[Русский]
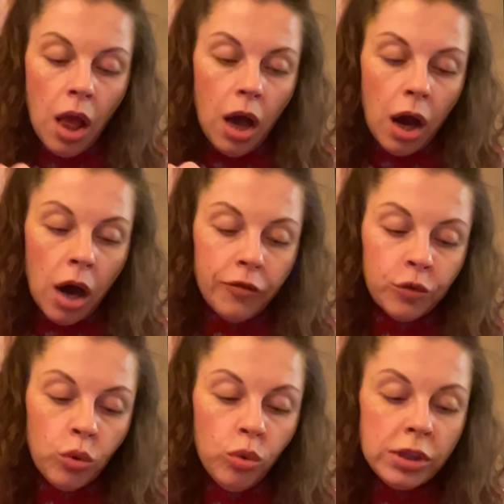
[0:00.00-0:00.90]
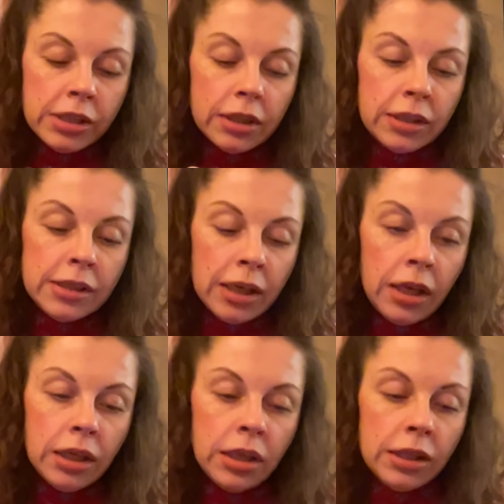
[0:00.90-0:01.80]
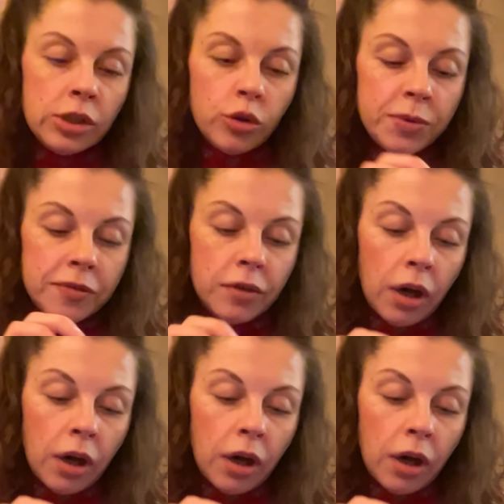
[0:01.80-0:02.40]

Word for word: а, в Курске, где и, собственно,